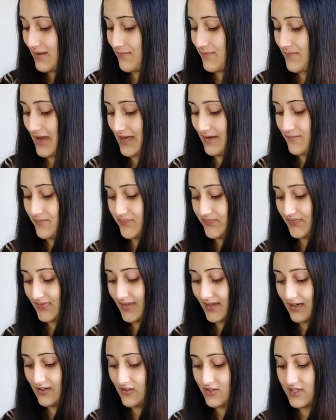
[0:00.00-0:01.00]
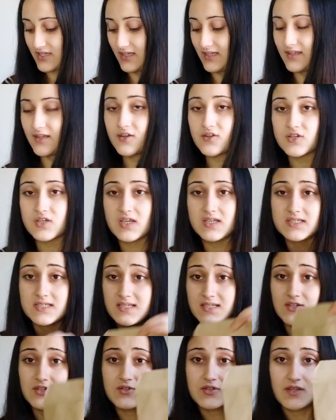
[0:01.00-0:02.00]
Vale, lo siguiente que os
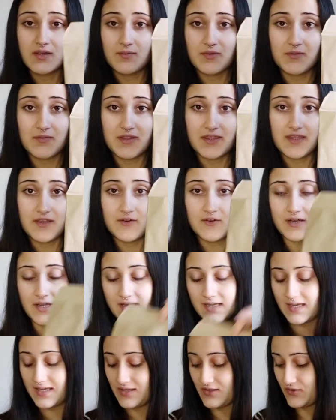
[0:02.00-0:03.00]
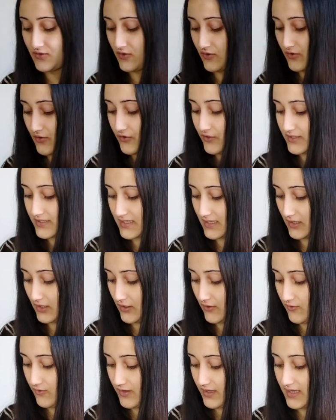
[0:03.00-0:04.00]
enseño es que me metieron aquí todo, así que
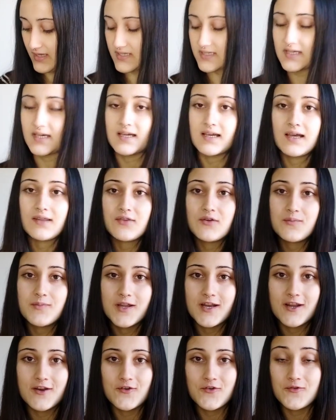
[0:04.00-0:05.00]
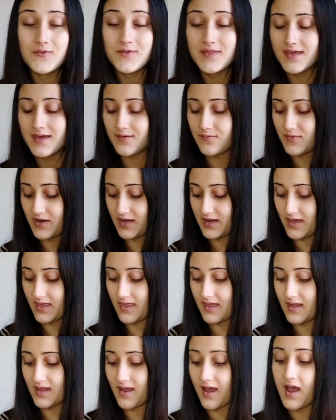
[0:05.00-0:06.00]
lo voy a ir sacando para no olvidarme
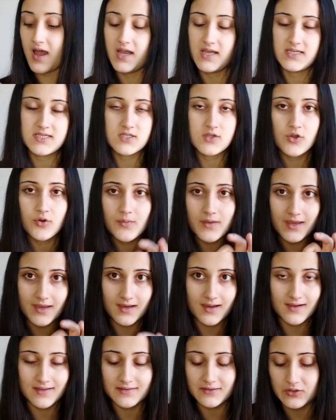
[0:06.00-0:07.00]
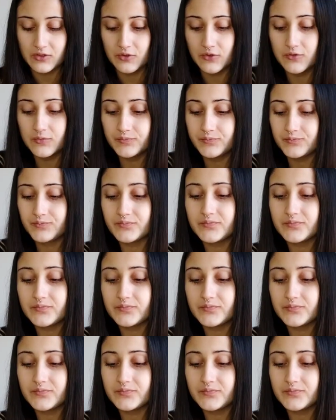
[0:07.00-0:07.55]
nada. Ah, esto me encantó.